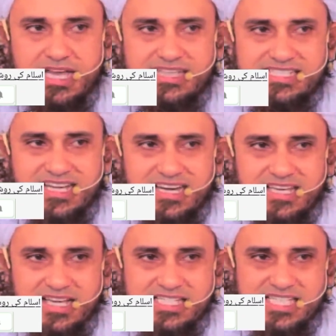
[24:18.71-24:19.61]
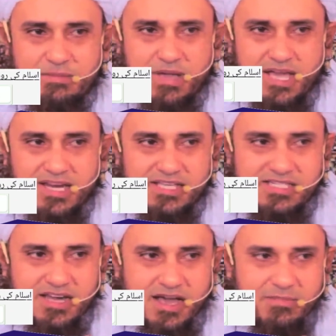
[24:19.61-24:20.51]
ए जकरिया इससे पहले
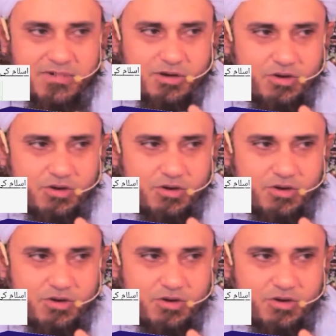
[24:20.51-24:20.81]
इस नाम का